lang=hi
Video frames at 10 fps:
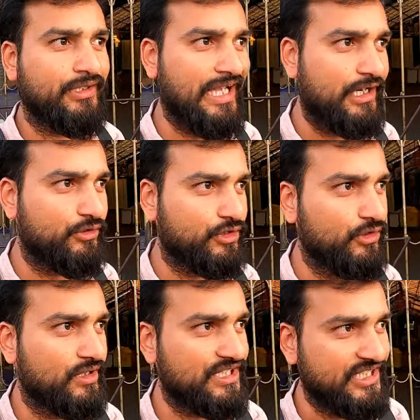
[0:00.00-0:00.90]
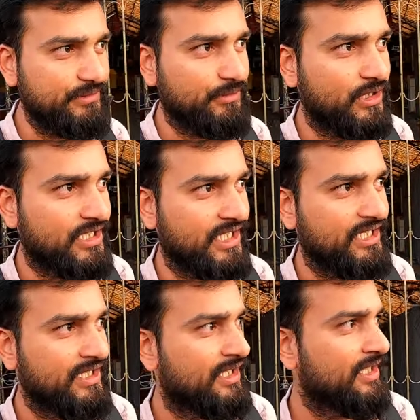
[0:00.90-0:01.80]
खैर कुछ लोग रशियन भी बोलते हैं
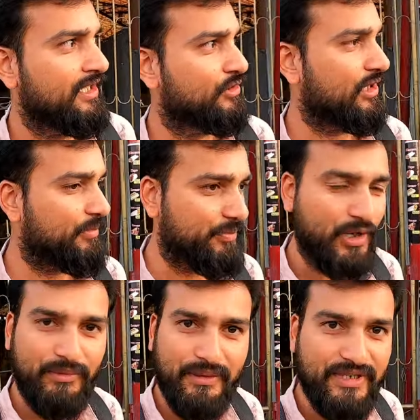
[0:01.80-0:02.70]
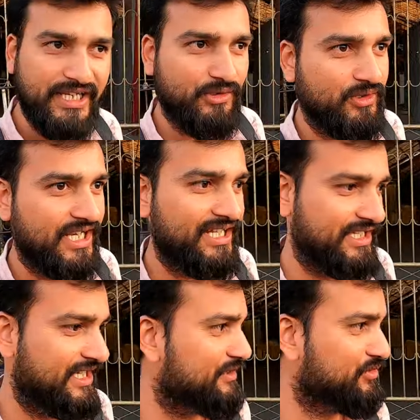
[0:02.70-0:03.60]
तो अब प्रॉब्लम यही हो रहा है
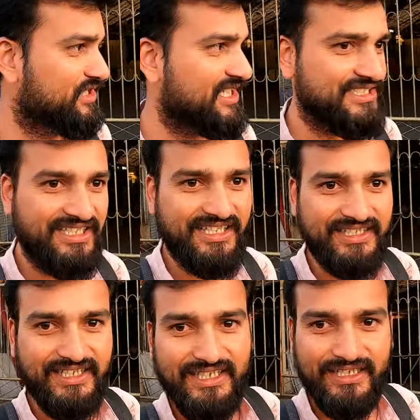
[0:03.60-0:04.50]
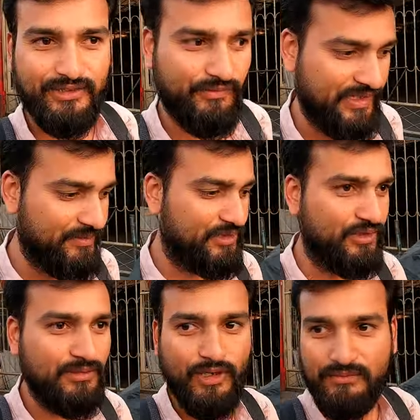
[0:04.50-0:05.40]
कि यार मुझे ताजिक आती नहीं है तो फिर भी
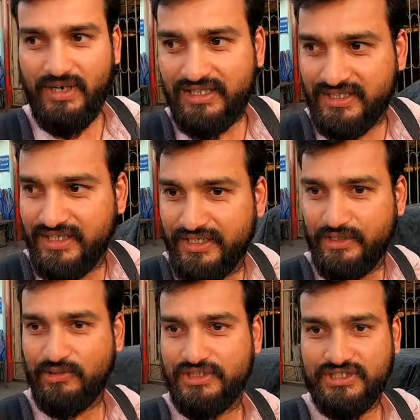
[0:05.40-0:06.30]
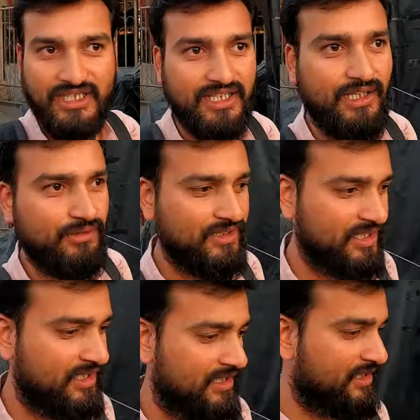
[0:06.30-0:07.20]
थोड़ी बहुत बात करने की कोशिश कर रहा
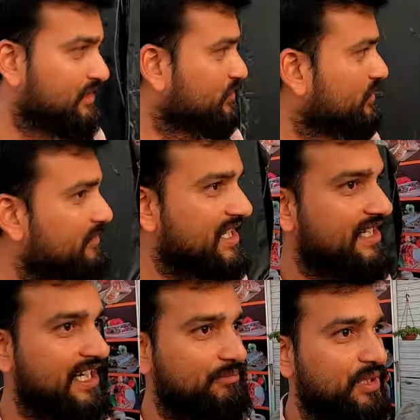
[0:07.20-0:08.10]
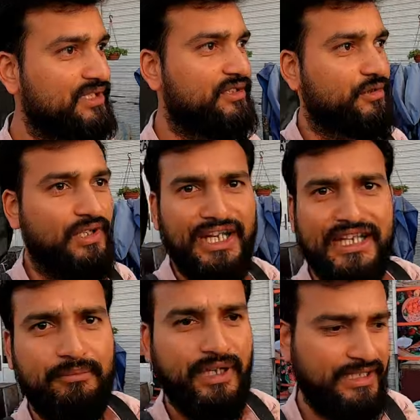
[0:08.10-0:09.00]
हूँ तो मार्केट बंद
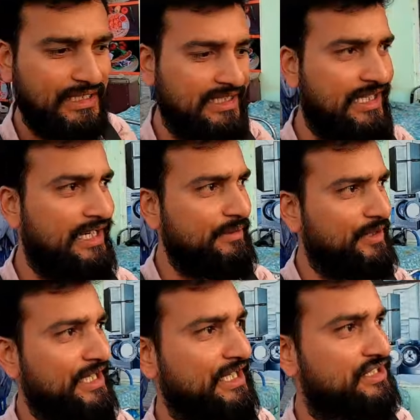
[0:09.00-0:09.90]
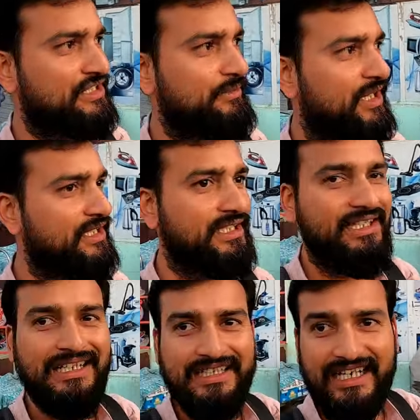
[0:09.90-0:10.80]
दुकानें बंद खाने पीने की चीज़ें बंद
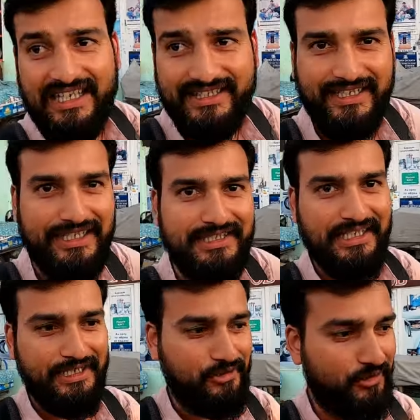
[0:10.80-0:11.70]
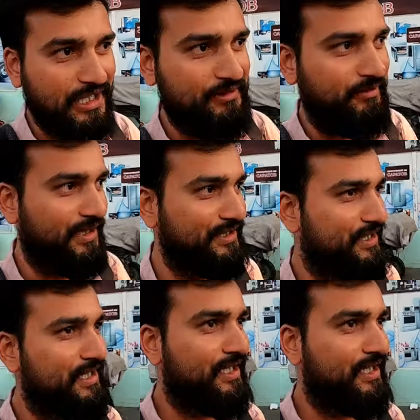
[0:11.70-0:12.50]
यहाँ तक कि गाड़ी घोड़ा भी बंद